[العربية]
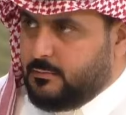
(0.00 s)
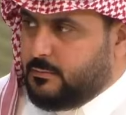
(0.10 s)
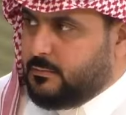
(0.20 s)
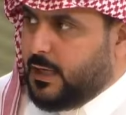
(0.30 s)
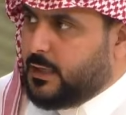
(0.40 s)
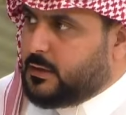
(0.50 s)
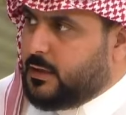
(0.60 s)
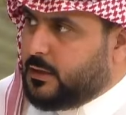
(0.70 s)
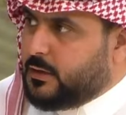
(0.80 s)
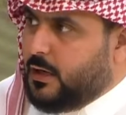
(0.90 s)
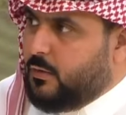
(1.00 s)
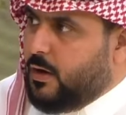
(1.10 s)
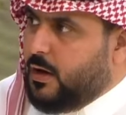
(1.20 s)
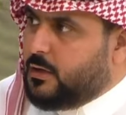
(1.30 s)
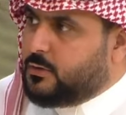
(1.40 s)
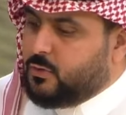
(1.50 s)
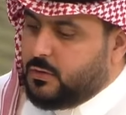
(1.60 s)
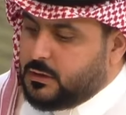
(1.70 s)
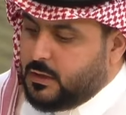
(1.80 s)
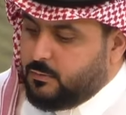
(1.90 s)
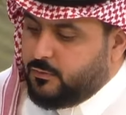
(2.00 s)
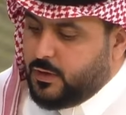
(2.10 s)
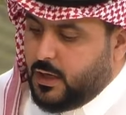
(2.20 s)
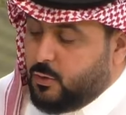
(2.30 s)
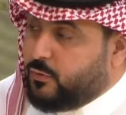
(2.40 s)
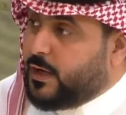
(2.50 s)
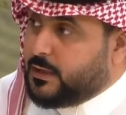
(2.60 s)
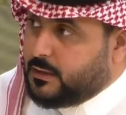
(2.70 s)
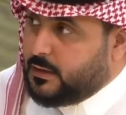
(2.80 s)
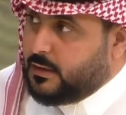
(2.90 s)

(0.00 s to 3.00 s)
صح حتى اذا طلع واحد يقول ادعموا فلان وفهد